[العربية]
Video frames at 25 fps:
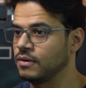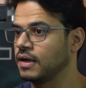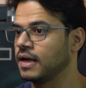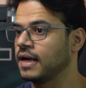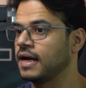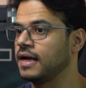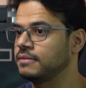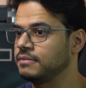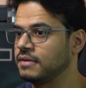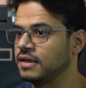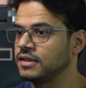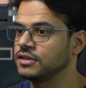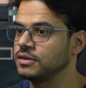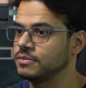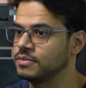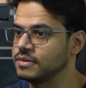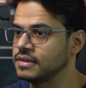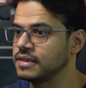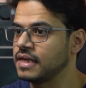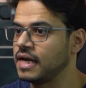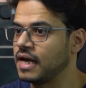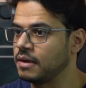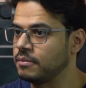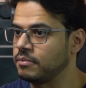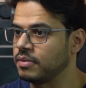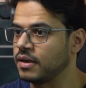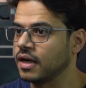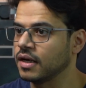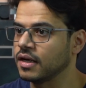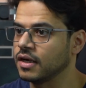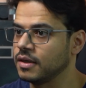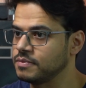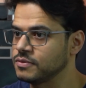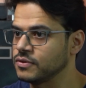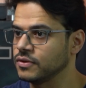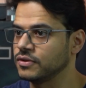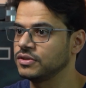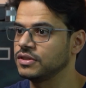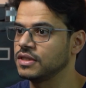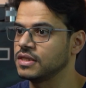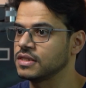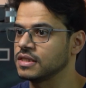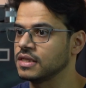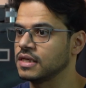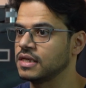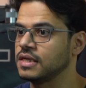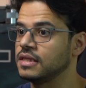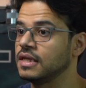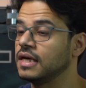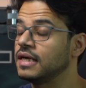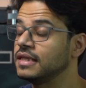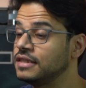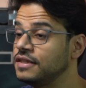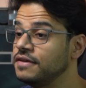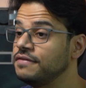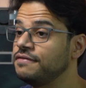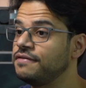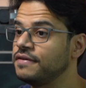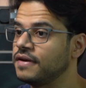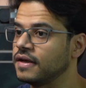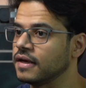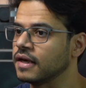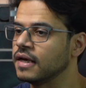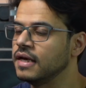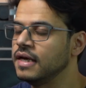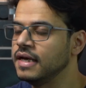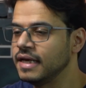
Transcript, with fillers: قاعد ماشي بسلاح بلاك اوبس او اشياء زي كذا تفرق